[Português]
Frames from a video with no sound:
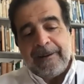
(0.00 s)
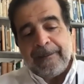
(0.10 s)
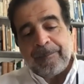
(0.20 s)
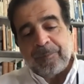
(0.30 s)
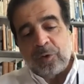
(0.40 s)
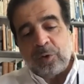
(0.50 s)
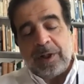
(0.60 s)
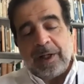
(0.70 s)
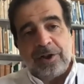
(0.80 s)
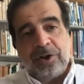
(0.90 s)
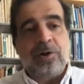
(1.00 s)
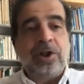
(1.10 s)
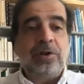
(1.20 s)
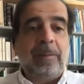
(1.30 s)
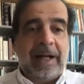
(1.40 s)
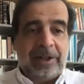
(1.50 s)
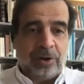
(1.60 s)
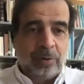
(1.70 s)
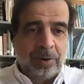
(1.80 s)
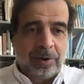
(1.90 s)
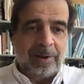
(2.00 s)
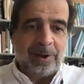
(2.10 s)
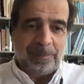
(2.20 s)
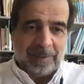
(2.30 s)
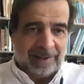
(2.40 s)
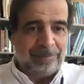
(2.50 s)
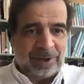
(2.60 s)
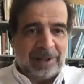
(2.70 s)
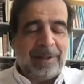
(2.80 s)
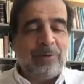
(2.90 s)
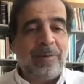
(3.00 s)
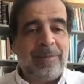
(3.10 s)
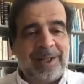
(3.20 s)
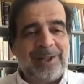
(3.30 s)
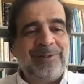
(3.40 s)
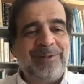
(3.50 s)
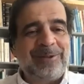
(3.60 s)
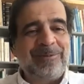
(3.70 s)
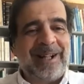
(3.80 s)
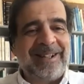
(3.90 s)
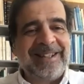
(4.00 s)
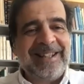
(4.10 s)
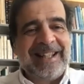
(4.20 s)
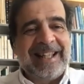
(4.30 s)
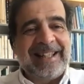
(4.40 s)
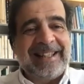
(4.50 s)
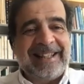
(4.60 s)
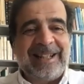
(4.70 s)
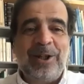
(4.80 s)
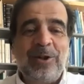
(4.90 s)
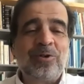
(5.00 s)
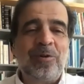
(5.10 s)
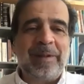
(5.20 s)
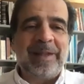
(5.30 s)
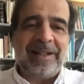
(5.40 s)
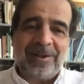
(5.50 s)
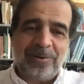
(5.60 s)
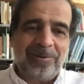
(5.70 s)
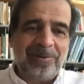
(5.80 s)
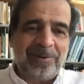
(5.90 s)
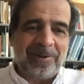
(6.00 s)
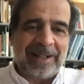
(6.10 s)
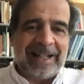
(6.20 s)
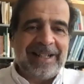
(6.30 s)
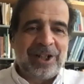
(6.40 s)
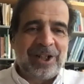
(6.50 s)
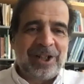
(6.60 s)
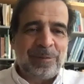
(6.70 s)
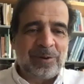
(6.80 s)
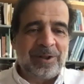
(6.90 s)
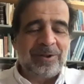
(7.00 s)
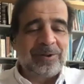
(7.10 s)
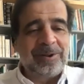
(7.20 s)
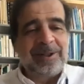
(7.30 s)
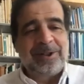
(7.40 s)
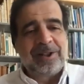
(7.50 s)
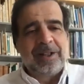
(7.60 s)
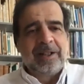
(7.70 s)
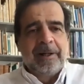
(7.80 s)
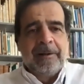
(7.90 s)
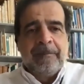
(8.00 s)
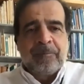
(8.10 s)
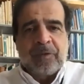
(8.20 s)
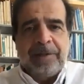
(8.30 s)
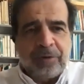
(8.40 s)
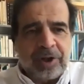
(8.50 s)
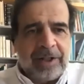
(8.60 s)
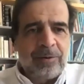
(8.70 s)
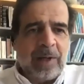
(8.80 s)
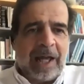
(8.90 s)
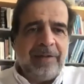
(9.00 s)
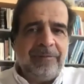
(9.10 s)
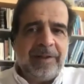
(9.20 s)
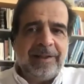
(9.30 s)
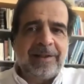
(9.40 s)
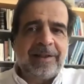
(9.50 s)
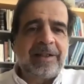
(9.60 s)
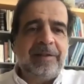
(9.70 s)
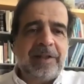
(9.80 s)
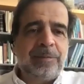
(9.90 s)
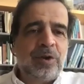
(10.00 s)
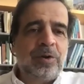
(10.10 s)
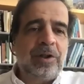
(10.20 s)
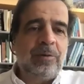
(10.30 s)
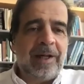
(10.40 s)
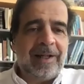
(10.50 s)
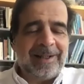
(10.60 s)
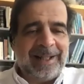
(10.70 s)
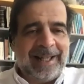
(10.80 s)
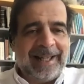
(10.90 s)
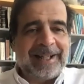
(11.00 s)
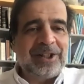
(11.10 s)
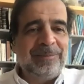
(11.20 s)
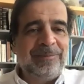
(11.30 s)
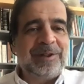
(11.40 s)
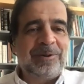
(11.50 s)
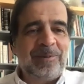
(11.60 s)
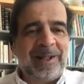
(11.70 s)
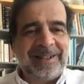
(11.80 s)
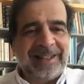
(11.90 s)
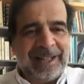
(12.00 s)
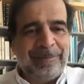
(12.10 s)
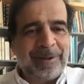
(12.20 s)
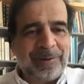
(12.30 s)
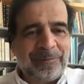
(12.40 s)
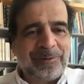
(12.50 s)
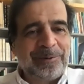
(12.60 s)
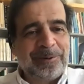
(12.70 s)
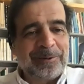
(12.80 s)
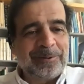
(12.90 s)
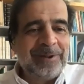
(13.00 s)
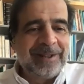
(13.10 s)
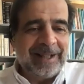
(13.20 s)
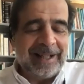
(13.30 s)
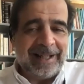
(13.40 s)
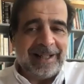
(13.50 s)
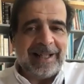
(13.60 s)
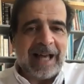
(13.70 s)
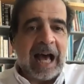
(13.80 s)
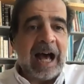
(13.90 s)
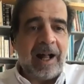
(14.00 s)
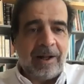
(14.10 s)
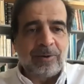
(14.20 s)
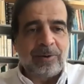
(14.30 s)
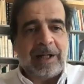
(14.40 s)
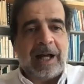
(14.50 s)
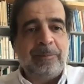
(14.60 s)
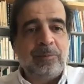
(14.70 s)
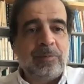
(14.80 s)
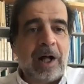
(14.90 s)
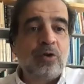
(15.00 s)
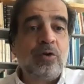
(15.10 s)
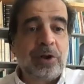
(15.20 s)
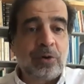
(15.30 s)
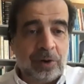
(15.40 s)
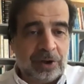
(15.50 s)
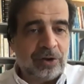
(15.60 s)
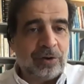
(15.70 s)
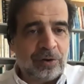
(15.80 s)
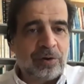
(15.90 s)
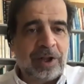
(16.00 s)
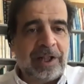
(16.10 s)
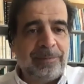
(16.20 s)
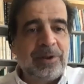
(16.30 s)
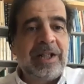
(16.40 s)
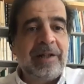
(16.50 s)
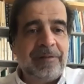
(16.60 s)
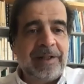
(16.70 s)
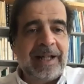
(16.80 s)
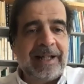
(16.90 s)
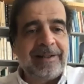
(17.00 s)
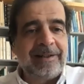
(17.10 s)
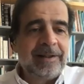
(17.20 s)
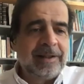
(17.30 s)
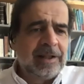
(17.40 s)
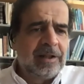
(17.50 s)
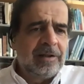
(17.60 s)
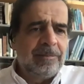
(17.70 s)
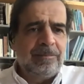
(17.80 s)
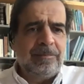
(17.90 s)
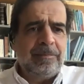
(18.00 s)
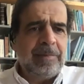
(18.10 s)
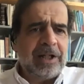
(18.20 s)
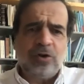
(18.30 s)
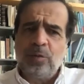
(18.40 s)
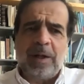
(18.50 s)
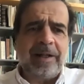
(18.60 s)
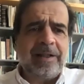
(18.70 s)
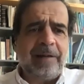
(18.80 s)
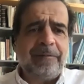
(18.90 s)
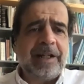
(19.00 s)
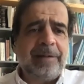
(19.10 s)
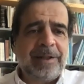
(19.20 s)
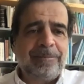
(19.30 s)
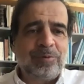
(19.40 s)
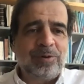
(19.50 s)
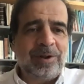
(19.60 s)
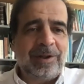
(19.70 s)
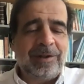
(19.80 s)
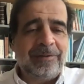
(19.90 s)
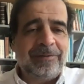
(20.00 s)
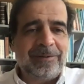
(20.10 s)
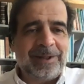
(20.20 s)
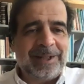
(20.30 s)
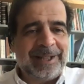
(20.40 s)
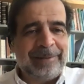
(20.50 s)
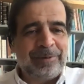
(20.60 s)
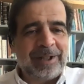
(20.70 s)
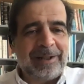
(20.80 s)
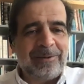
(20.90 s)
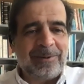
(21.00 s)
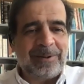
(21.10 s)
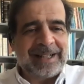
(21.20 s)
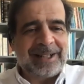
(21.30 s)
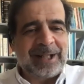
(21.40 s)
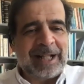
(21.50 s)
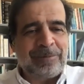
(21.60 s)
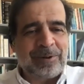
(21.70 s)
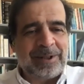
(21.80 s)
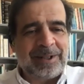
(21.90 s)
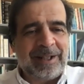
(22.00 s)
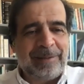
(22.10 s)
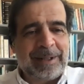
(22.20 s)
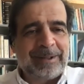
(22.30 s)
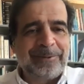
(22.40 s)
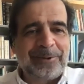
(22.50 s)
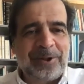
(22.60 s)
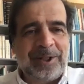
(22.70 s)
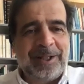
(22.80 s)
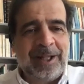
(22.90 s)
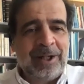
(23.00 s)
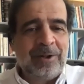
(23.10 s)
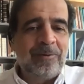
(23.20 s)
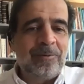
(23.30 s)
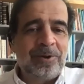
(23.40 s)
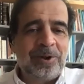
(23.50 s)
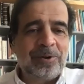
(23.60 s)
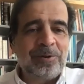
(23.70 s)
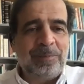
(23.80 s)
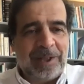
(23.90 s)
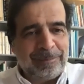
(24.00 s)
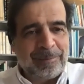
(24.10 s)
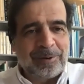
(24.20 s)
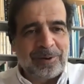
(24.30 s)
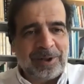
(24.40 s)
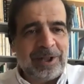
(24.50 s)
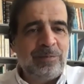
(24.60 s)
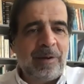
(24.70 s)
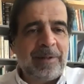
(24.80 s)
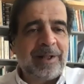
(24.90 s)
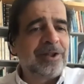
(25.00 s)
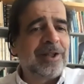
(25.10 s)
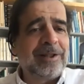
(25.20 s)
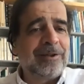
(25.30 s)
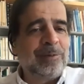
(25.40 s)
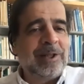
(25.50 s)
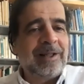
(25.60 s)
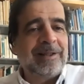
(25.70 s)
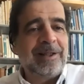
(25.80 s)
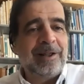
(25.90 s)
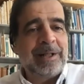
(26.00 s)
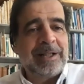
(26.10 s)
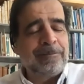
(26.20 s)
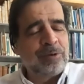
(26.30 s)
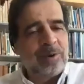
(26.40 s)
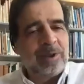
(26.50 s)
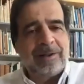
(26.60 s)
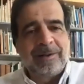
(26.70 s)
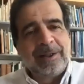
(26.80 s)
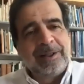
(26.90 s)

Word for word: um, tornar as sessões mais curtas, para, porque também o ambiente virtual uh, não se compadece com grandes posições. E, portanto, é evidente que se tivéssemos continuar em regime virtual daqui para o futuro, eh, há, algo, há algumas coisas que nós gostaríamos de afinar, mas o balanço é francamente positivo e, e, portanto, eu acho que a Cidade Portuguesa de Diabetologia, os seus membros e, de uma maneira geral, a comunidade da diabetes em Portugal,